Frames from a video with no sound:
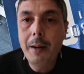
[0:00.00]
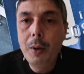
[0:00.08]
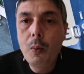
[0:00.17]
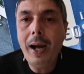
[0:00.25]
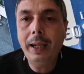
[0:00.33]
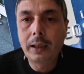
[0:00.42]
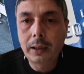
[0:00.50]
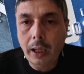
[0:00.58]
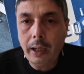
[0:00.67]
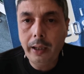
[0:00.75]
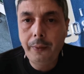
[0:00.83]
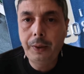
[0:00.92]
بحال من واحد
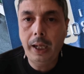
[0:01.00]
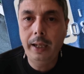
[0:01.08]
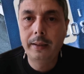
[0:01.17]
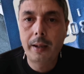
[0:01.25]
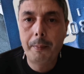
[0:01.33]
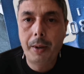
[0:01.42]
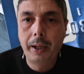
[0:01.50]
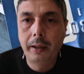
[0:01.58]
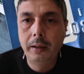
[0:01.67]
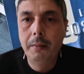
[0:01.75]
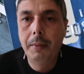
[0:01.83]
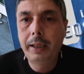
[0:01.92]
اضطر يفتح حساب
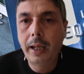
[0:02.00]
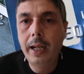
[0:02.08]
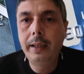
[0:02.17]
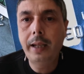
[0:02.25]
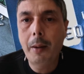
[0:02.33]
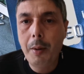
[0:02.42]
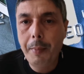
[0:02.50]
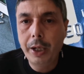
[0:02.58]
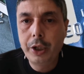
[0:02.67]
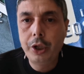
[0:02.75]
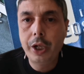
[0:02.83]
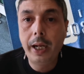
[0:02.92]
بنكي مثلا تعامل
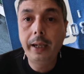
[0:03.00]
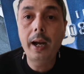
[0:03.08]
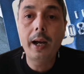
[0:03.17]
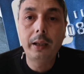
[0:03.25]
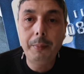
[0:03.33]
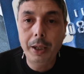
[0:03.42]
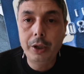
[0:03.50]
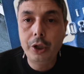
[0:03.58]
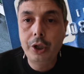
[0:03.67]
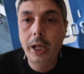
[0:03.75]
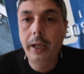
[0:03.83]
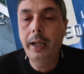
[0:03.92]
مع شي شركه خدم عند
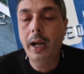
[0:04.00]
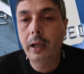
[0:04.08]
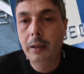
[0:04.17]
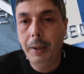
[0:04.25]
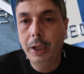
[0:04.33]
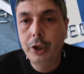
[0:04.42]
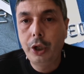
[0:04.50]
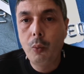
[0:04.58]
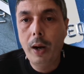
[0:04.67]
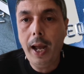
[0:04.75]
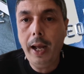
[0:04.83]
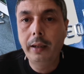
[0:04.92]
شي شركه خدم عند شي
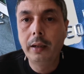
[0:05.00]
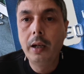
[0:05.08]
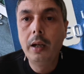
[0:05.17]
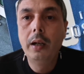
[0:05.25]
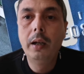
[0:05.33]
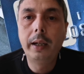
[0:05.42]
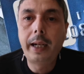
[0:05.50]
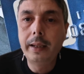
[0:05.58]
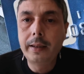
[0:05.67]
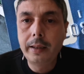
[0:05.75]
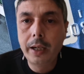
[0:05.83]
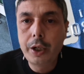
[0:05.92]
واحد آه،
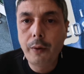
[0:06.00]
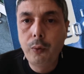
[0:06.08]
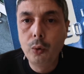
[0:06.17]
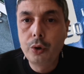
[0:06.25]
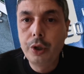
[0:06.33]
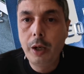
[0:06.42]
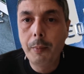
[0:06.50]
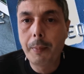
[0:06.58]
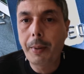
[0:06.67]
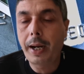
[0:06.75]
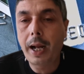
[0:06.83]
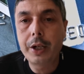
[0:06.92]
كيتسنى شي فلوس تجي
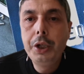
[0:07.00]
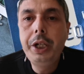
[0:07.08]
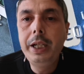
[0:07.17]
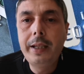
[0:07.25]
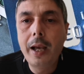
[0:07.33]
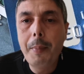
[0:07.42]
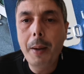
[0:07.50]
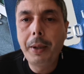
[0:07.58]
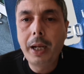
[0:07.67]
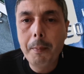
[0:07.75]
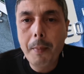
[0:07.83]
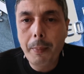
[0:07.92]
من برا شي
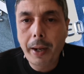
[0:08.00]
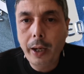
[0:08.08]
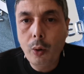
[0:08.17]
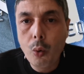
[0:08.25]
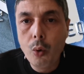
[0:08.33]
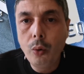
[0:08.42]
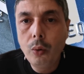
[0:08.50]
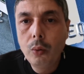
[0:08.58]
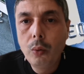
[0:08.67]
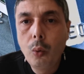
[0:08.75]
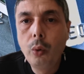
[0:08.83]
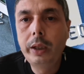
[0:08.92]
سبب كما بغى يكون
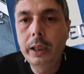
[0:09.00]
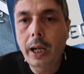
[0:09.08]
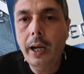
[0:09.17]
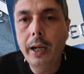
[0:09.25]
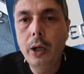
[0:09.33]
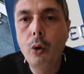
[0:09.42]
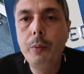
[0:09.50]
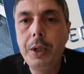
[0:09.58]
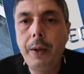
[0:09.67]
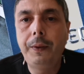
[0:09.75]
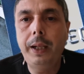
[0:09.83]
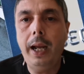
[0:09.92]
واضطر انه
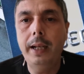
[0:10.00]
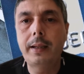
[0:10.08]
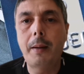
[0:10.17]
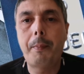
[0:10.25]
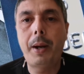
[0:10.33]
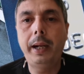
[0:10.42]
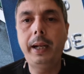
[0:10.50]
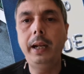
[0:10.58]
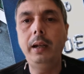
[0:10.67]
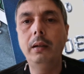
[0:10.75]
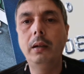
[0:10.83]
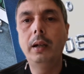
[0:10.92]
يمشي يفتح حساب
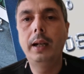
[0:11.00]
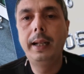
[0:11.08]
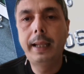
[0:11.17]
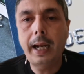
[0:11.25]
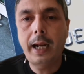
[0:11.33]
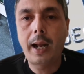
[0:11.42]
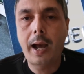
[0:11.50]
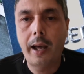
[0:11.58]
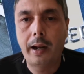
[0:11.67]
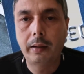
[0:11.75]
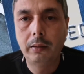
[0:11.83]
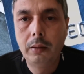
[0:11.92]
بنكي لذاك
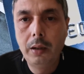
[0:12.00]
الغرض